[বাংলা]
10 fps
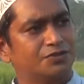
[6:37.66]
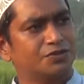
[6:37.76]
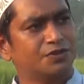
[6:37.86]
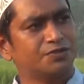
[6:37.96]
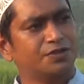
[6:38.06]

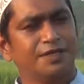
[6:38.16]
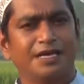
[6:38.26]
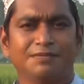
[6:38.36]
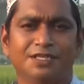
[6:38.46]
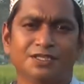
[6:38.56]

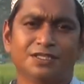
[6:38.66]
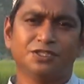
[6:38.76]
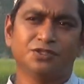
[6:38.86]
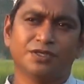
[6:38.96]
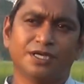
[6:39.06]
সবসময় আমি
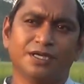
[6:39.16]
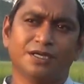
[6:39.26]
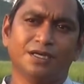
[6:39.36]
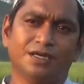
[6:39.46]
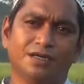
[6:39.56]

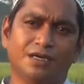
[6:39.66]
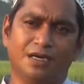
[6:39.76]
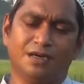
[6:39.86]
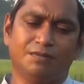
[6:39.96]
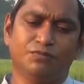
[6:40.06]
কৃষকের
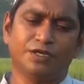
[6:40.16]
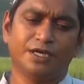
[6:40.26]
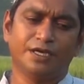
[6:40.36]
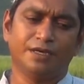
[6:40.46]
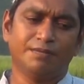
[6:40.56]

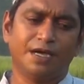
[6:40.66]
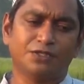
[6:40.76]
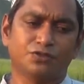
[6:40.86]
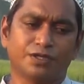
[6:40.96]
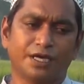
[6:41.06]
মুখে বা
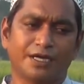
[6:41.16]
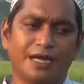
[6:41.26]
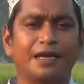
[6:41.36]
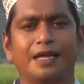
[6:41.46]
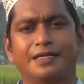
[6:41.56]
চোখে
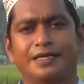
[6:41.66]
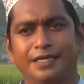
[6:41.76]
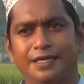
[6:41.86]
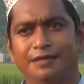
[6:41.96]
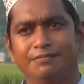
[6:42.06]
কান্না দেখি